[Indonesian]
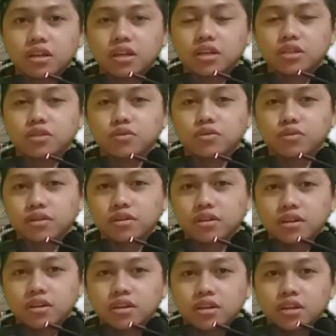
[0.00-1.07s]
langsung
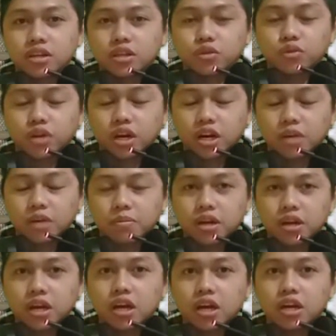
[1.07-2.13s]
diturunkan
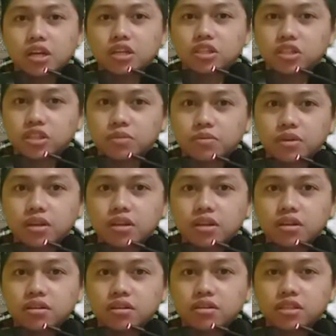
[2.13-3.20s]
kepada Jibril
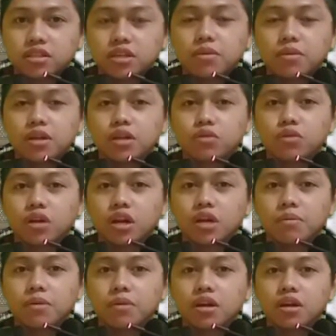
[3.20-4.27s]
Jibril diturunkan
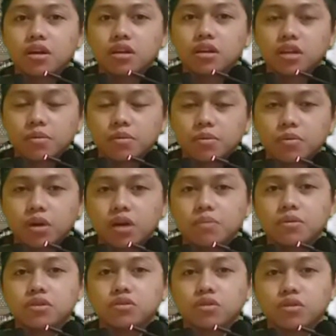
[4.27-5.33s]
kepada Nabi Muhammad
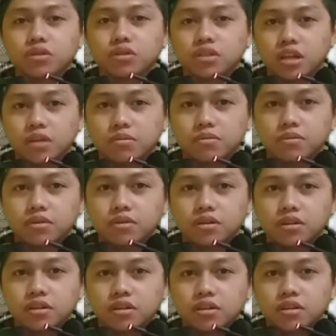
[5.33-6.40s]
SAW
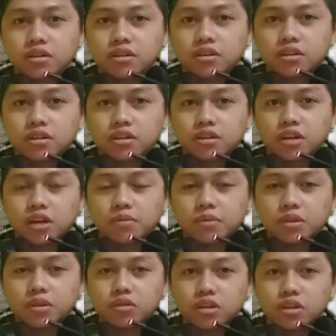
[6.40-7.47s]
dengan
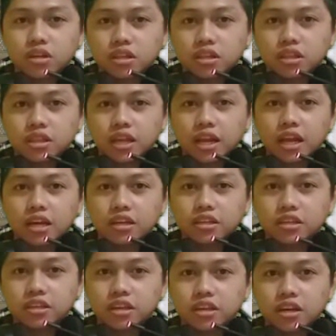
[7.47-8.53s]
metode
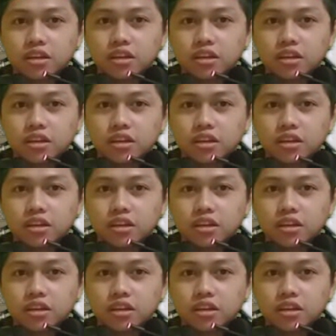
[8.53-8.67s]
talaki ya.